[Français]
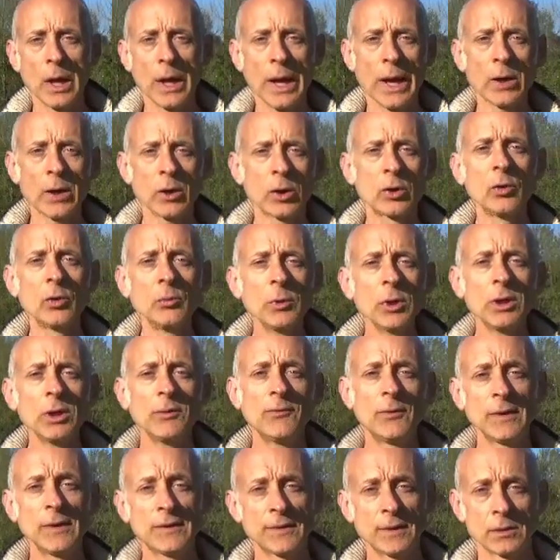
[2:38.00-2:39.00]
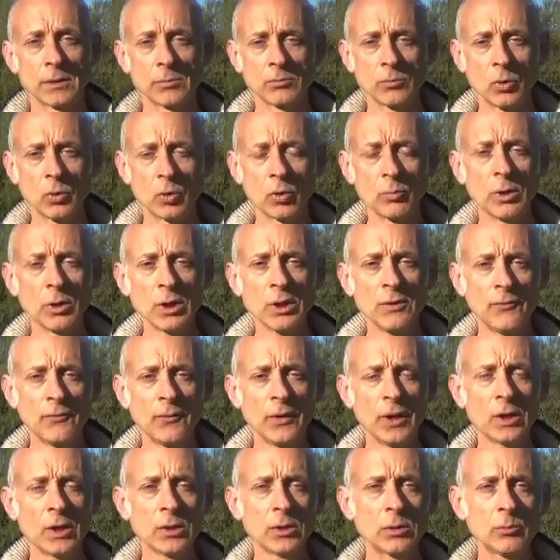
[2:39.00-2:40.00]
Alors comment il fait ça Comment il
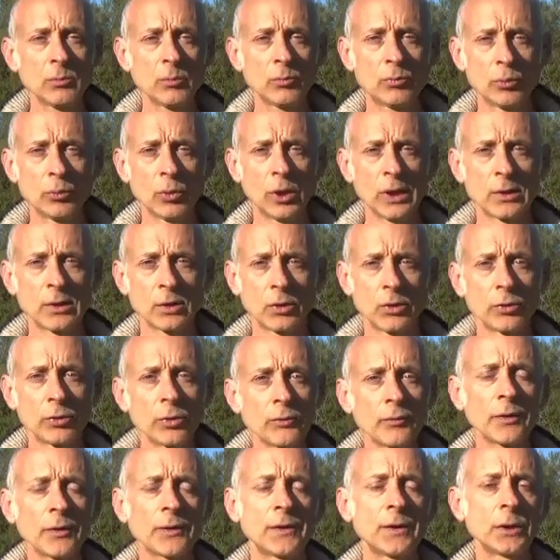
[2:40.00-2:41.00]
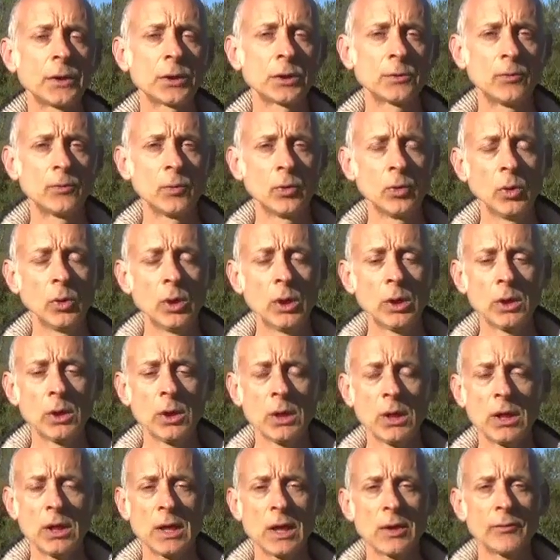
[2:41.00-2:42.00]
fait pour être devant ses chevaux
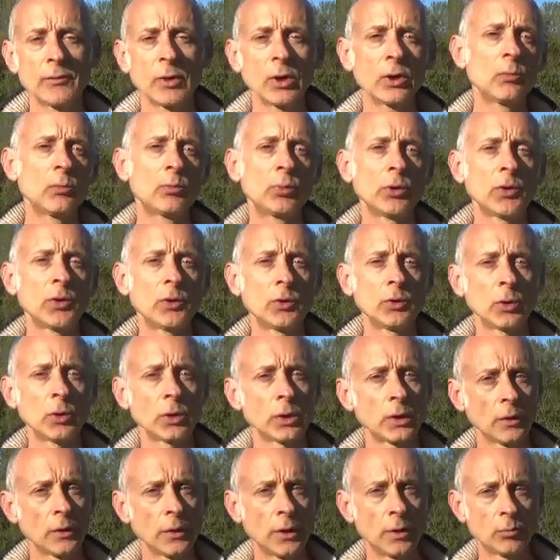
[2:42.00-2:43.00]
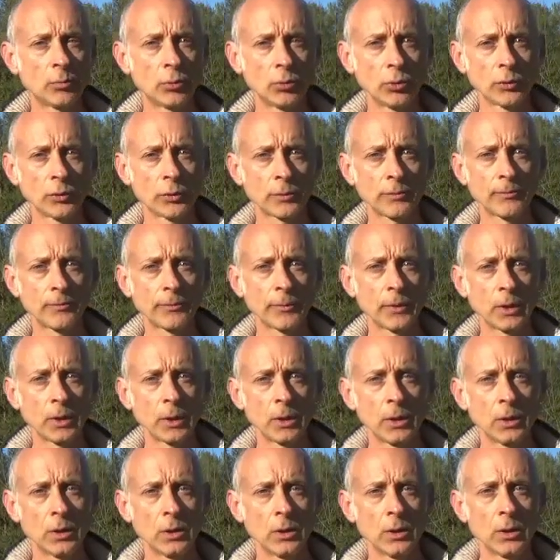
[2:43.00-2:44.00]
et avoir une posture qui en impose
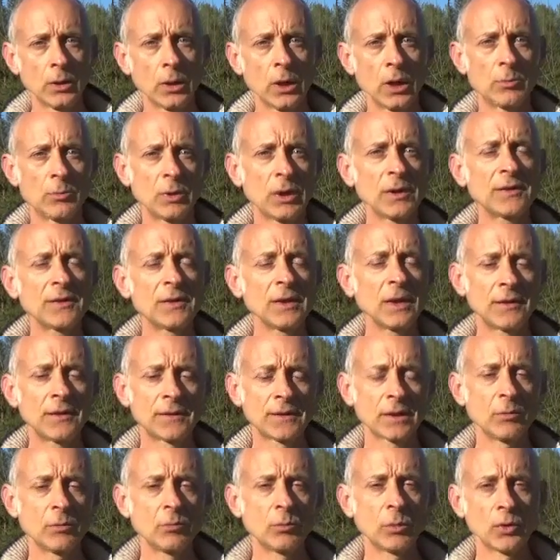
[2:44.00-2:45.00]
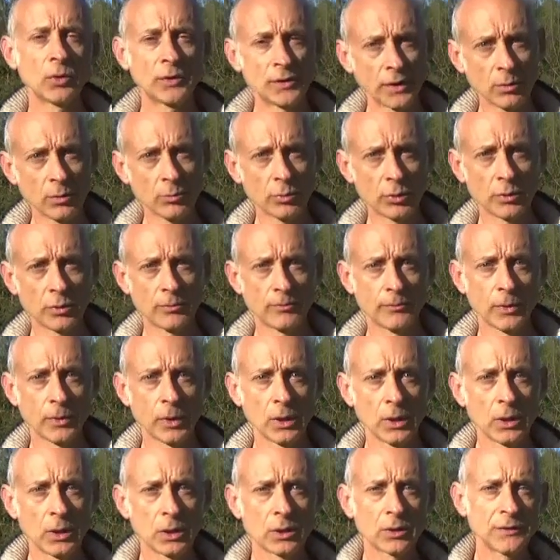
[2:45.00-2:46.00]
Eh bien c'est extrêmement simple.
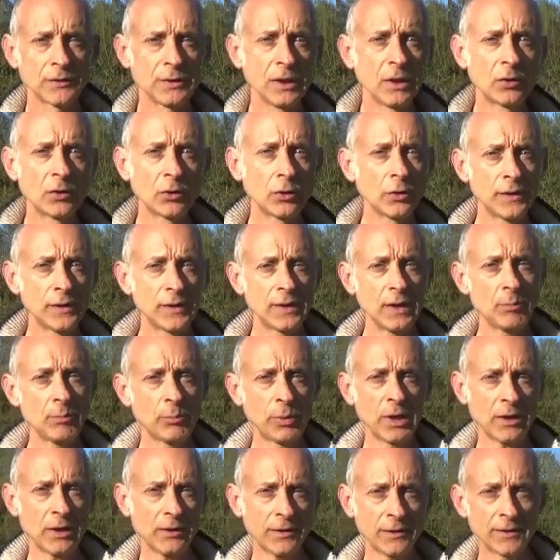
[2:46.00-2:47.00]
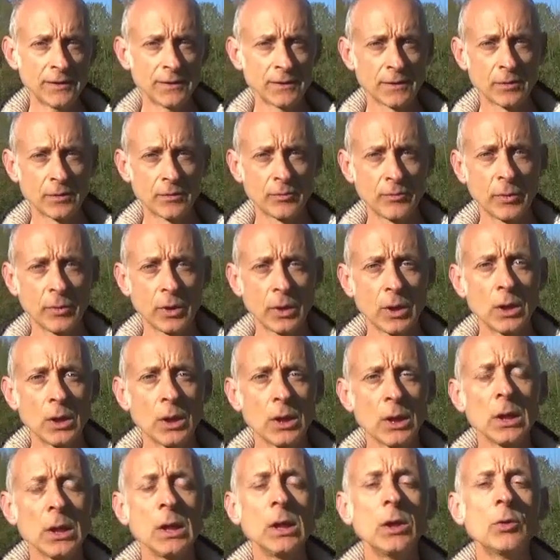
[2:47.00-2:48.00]
Quand il se déplace,
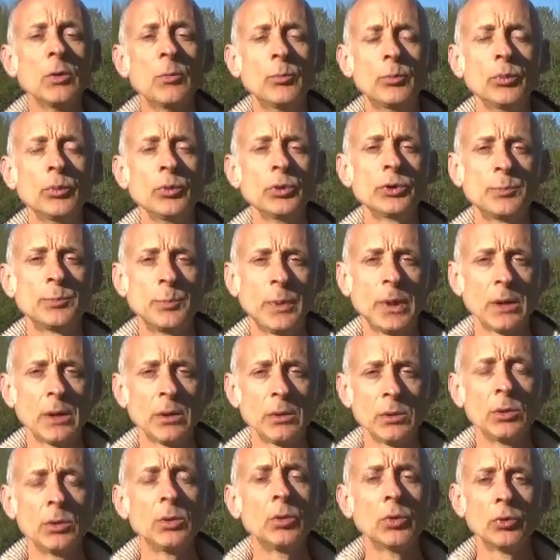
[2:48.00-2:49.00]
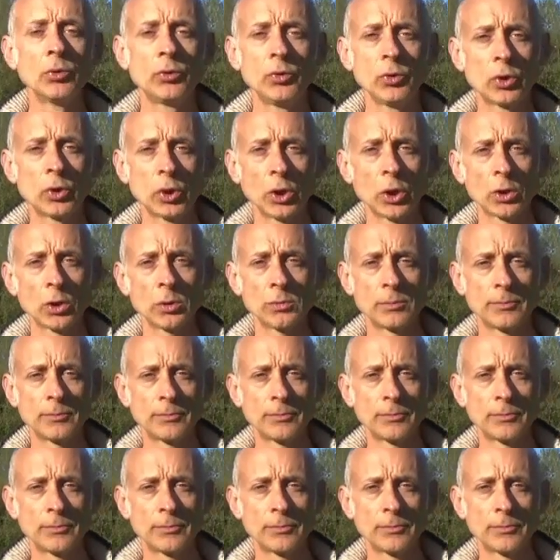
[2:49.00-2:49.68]
il ne bouge pas le haut du corps.